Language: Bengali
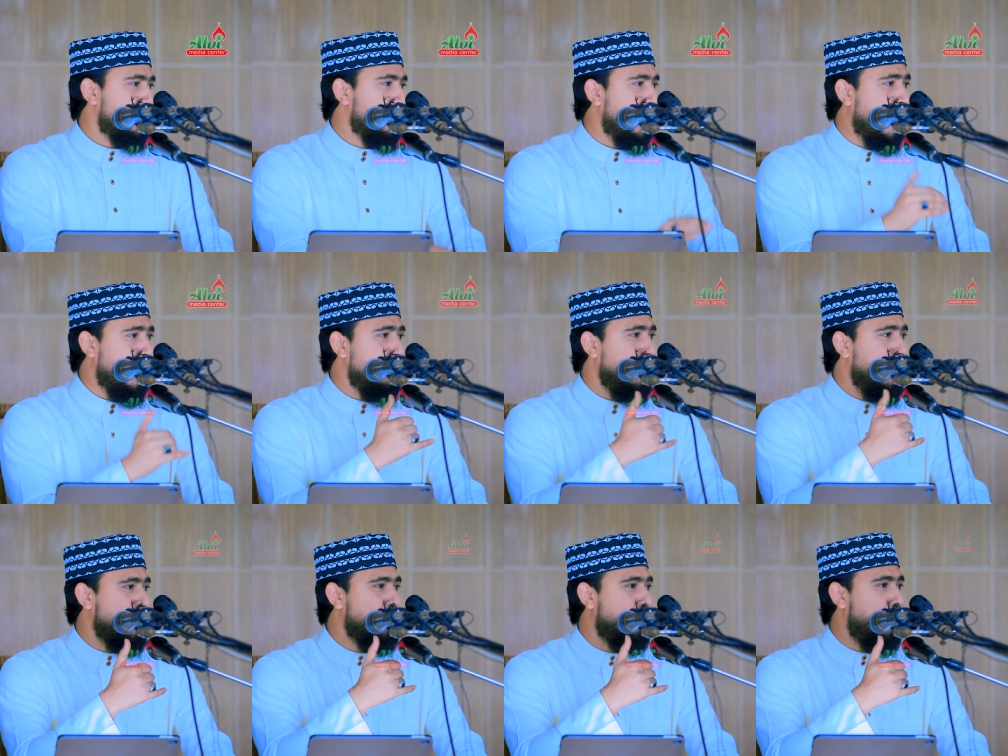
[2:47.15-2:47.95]

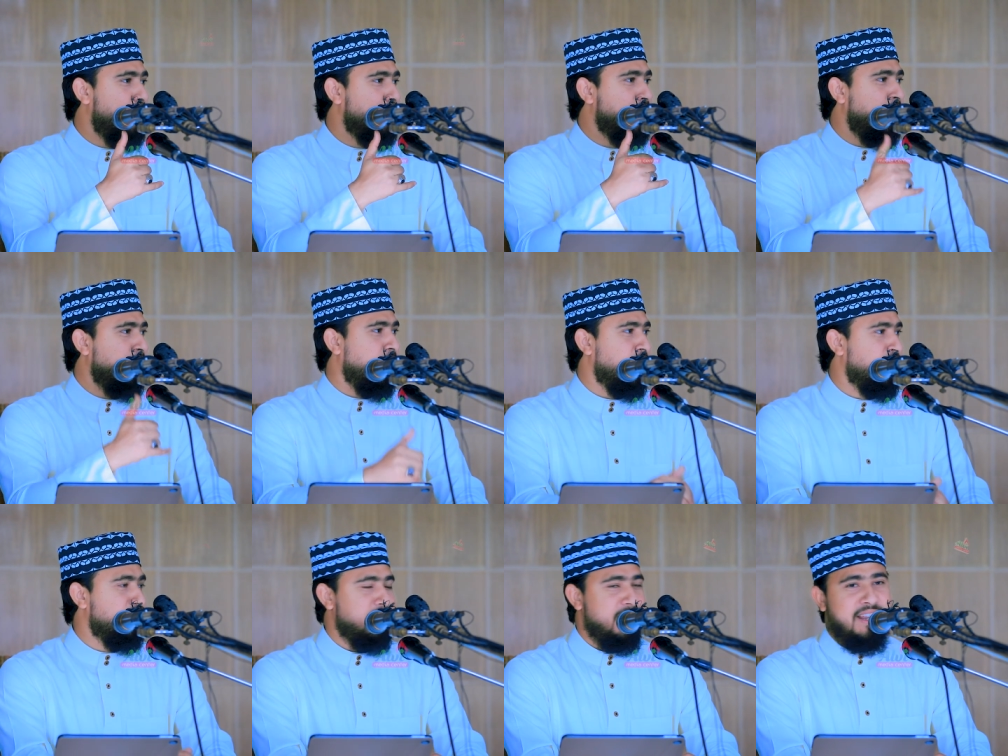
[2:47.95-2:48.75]
সকালবেলা সভাপতির
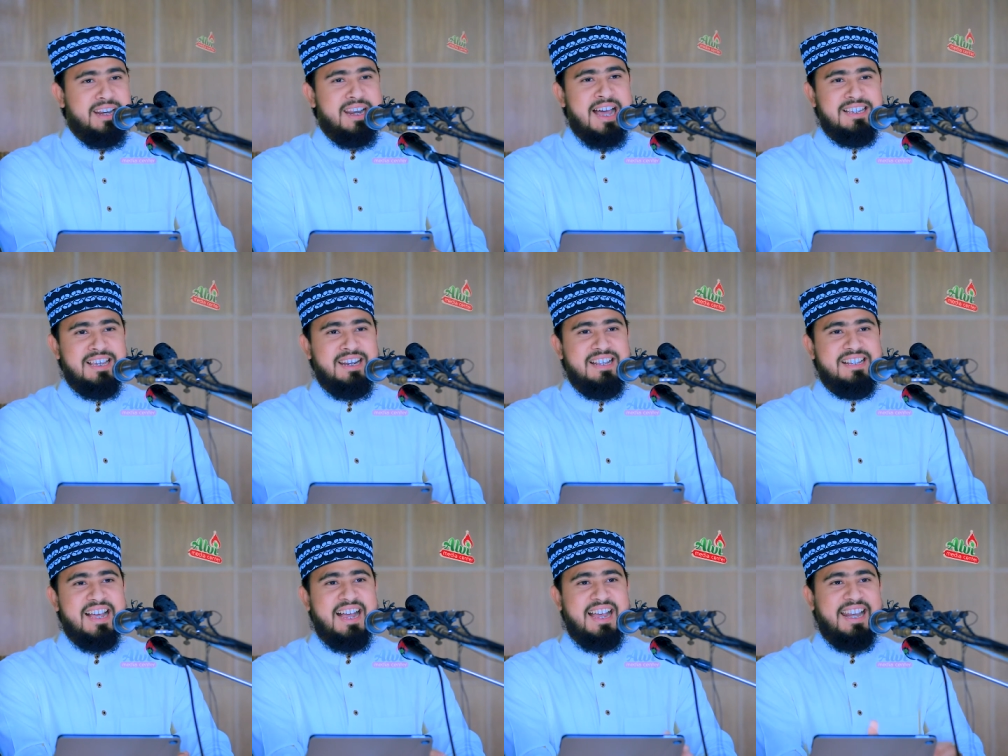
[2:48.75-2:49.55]
ফোন না জানি
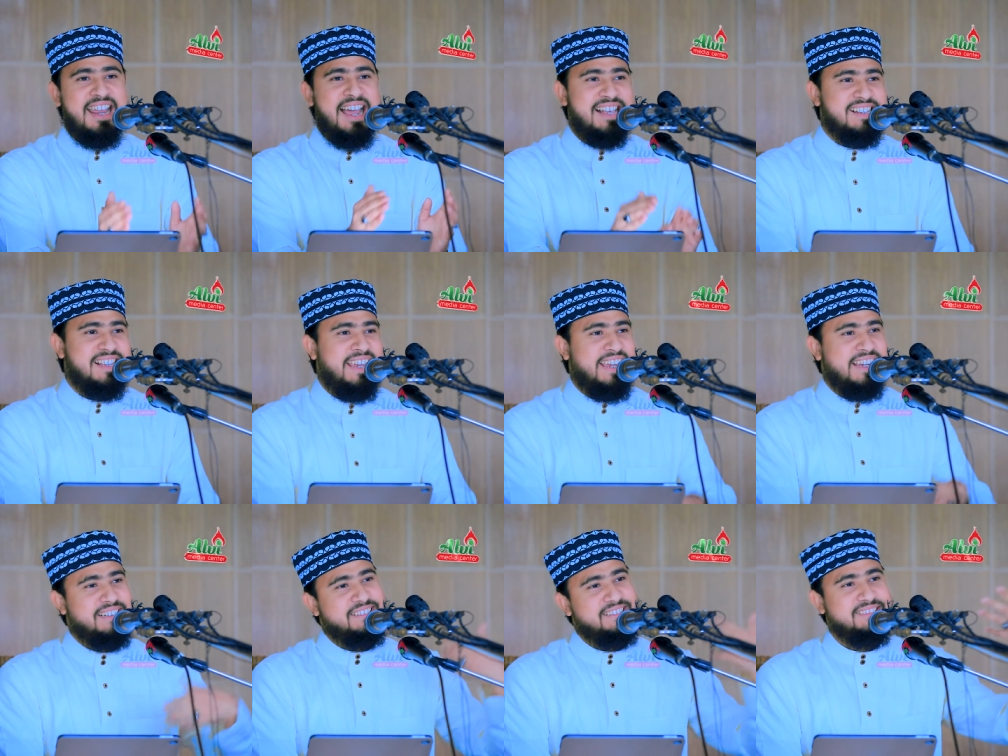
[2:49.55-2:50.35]
চাকরি আছে
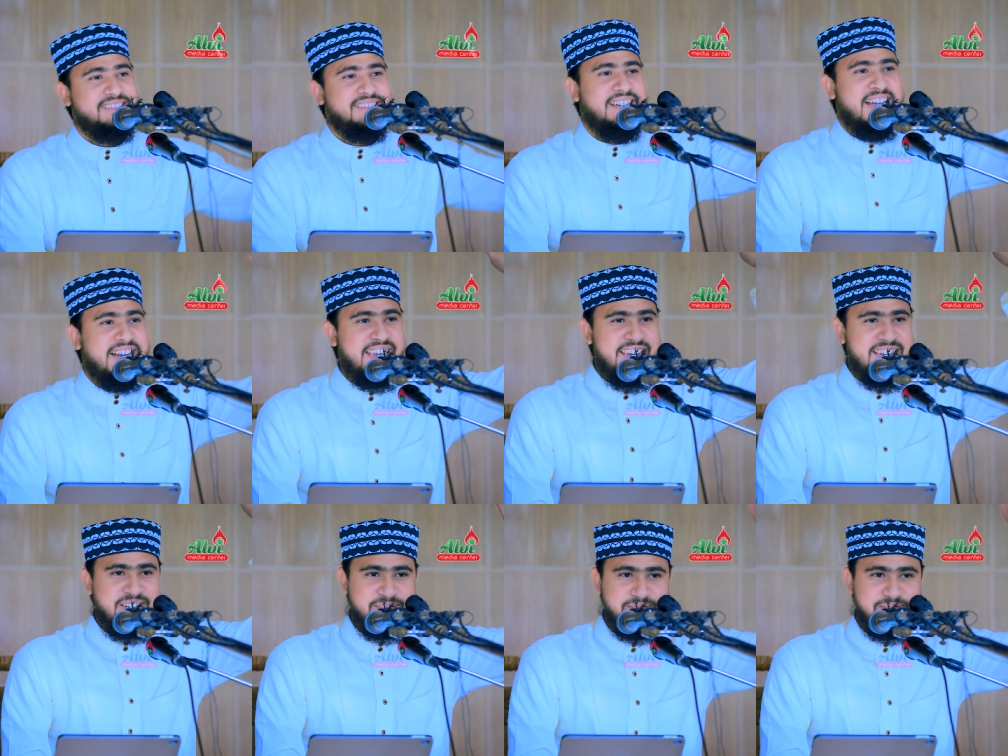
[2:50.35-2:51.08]
নাকি